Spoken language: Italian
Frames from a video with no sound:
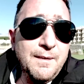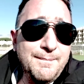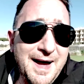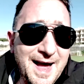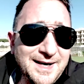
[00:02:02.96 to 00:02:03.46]

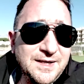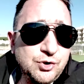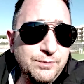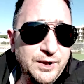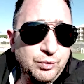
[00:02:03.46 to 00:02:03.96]
ma anche e
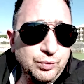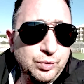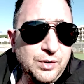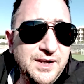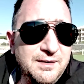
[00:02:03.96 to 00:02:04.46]

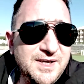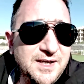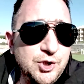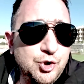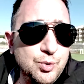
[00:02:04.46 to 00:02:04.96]
soprattutto nel
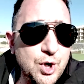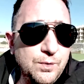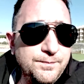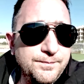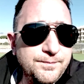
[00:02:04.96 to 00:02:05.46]
mese di
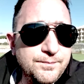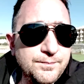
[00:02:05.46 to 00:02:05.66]
giugno.